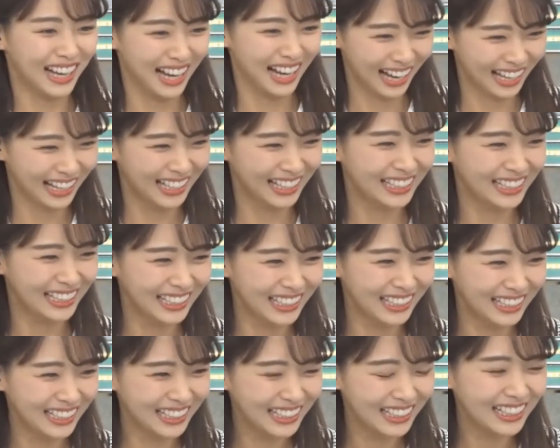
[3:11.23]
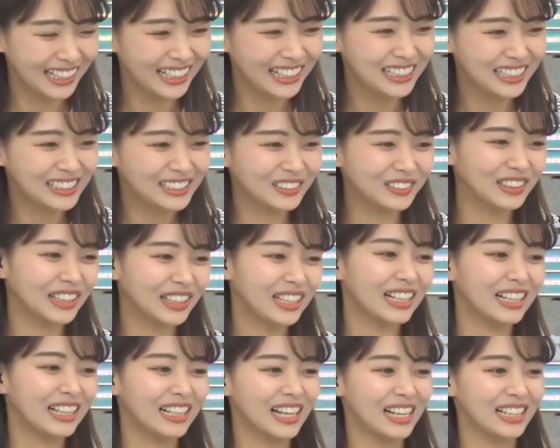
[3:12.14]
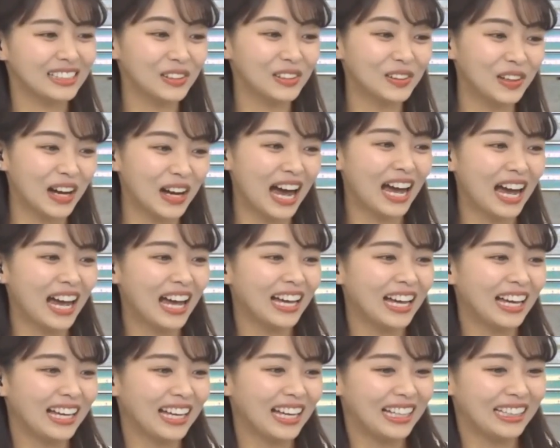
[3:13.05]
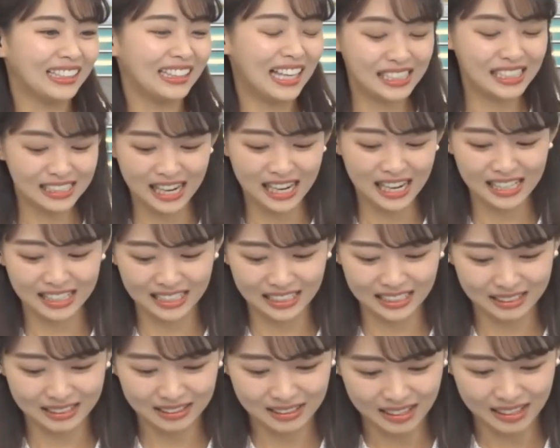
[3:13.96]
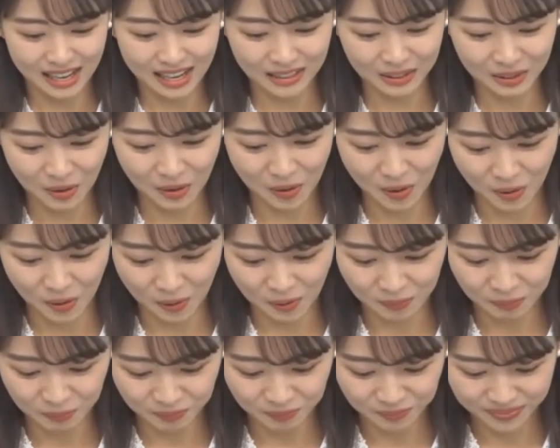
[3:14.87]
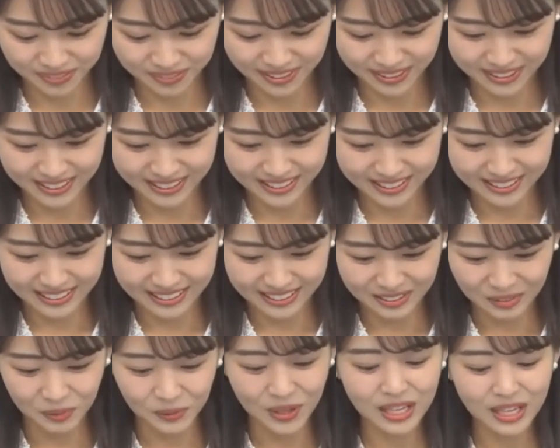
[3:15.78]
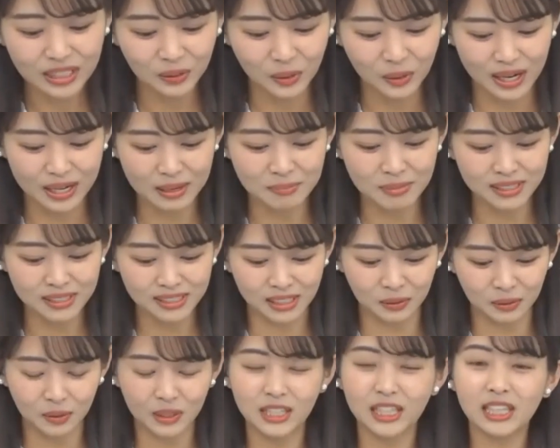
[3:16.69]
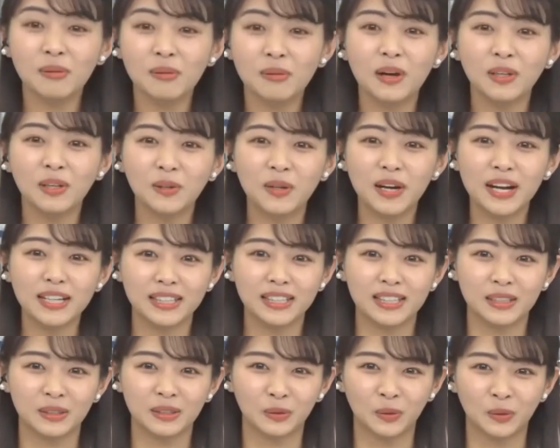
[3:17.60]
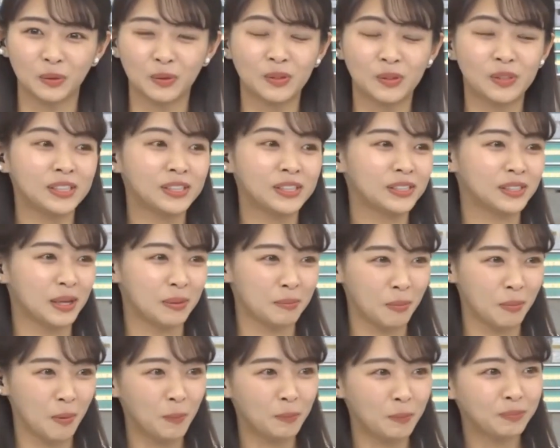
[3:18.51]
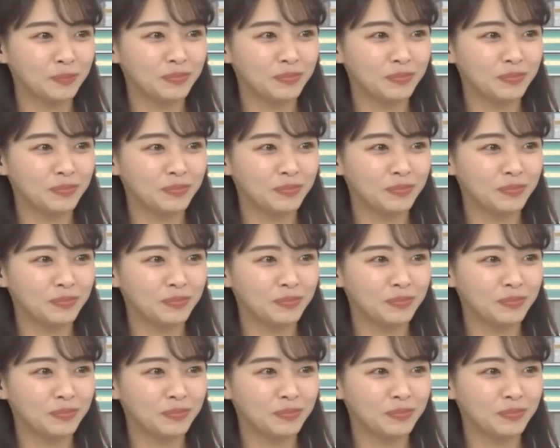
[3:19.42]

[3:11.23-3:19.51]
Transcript: はい、そうだからそう確かにあのこの後ありますけどキーワードランキングのクイズでも